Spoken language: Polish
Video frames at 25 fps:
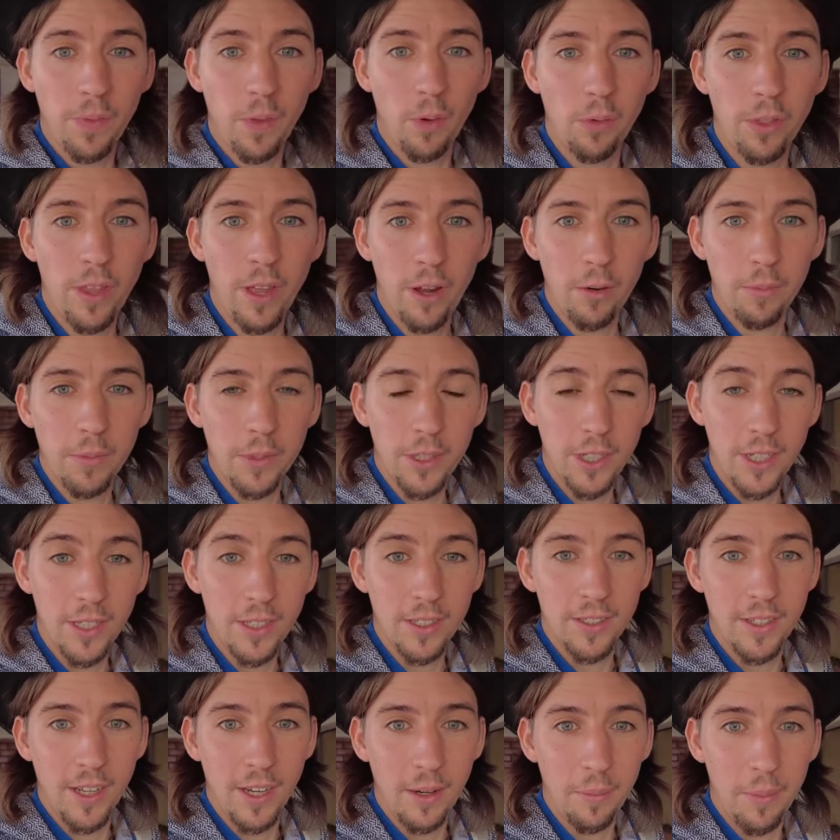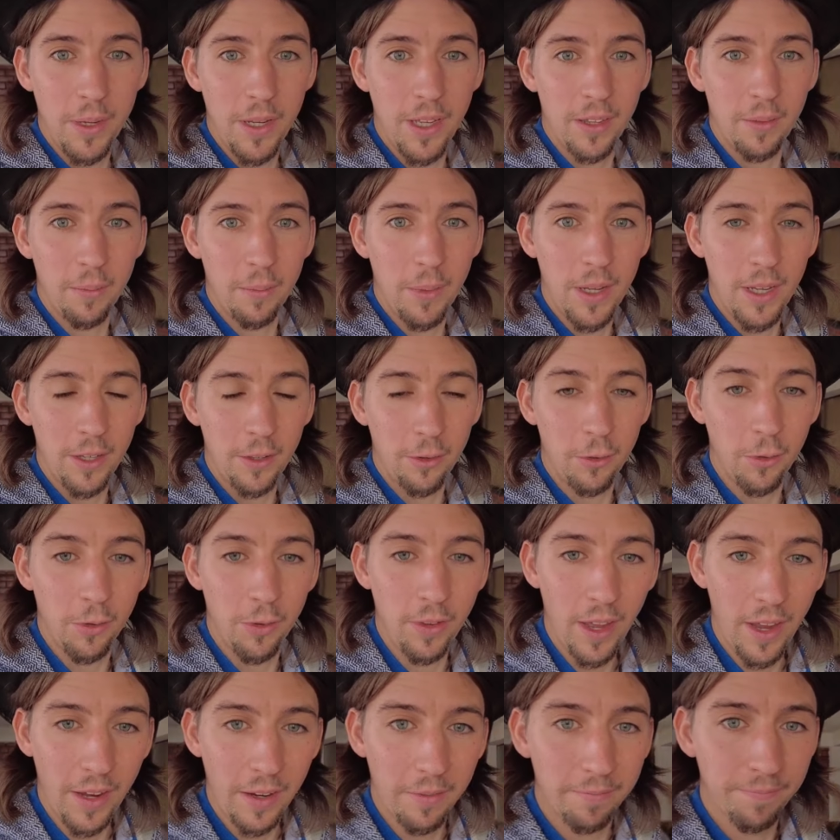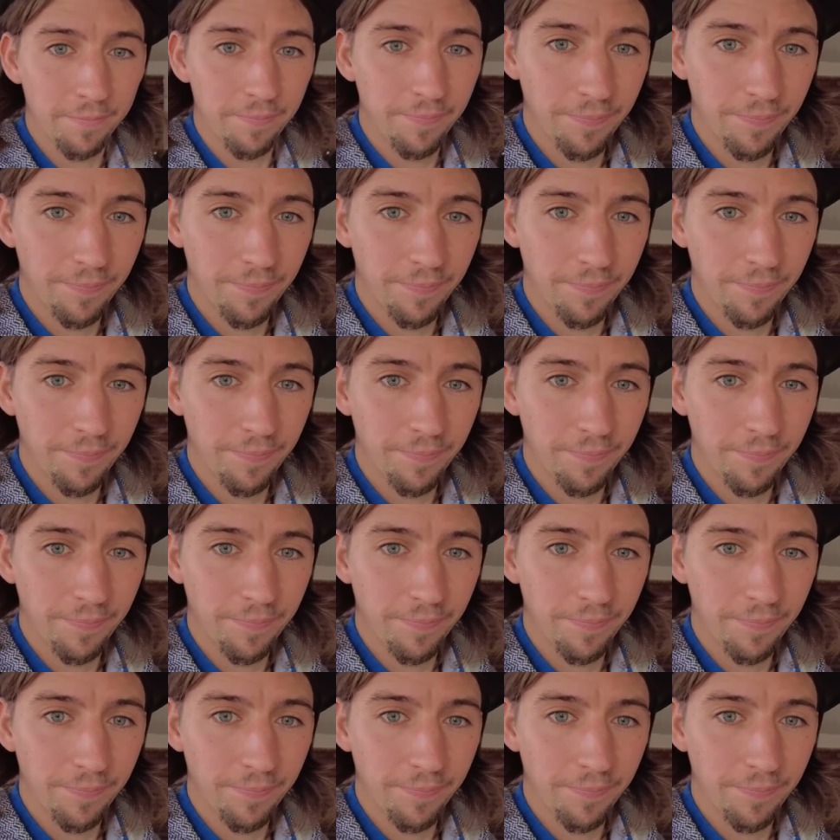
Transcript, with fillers: Udało mi się z Airbnb tutaj